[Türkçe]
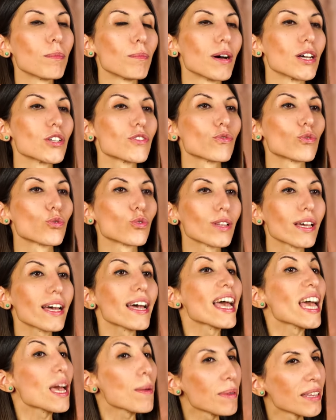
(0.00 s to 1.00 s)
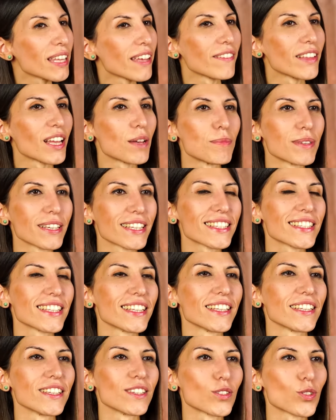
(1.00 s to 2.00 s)
Başvuruda hemen evlenmek
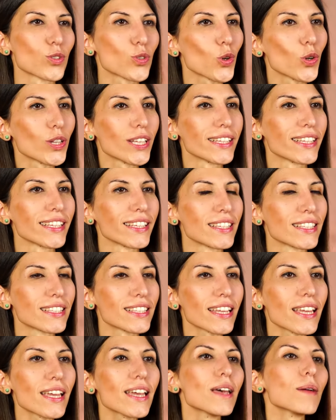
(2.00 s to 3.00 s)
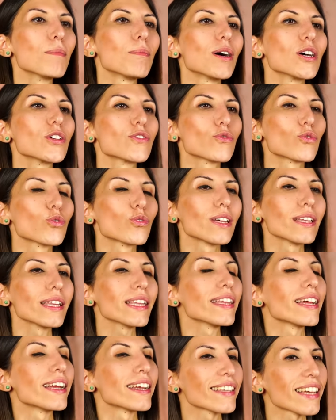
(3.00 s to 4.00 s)
istediğinizi söylediğinizde başvurudan
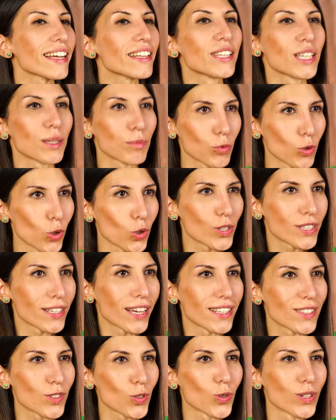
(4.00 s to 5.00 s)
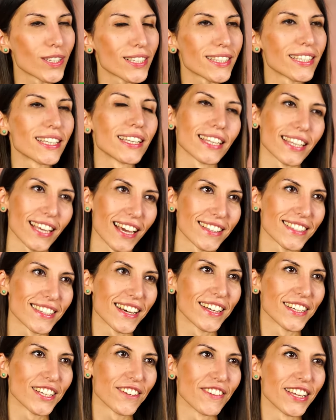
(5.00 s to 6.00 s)
en erken 24 saat sonrasında nikah
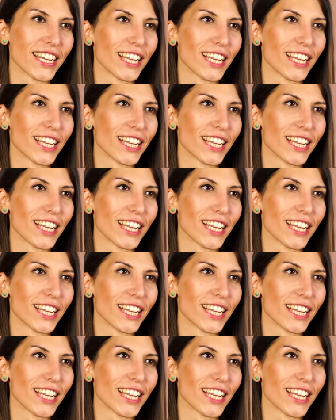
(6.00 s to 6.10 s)
tarihi